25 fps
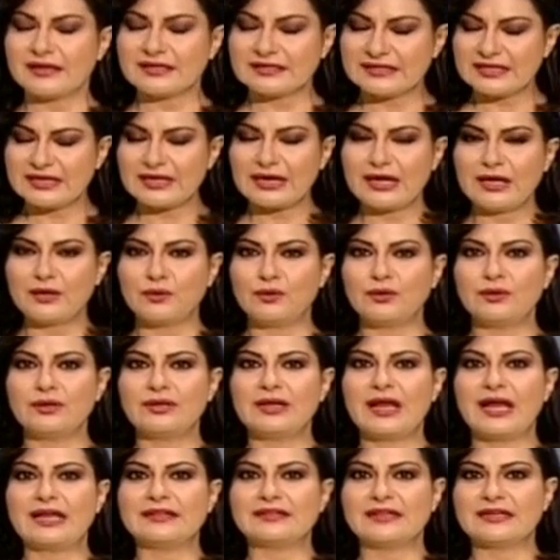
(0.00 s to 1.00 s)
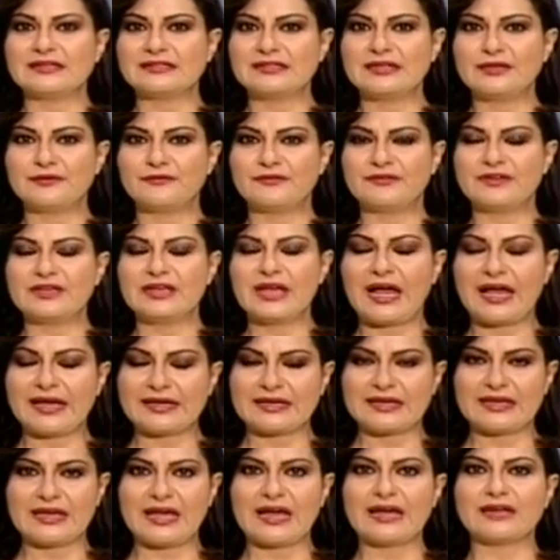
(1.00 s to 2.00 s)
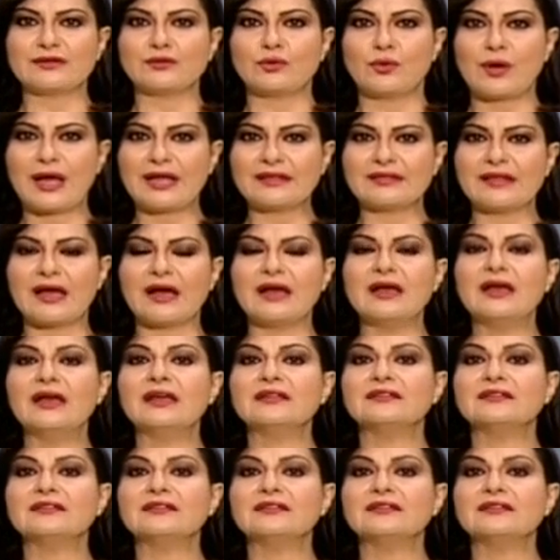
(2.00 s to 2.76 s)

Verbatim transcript: كتير حلو لحتى يصير في حكي أخذ وعطى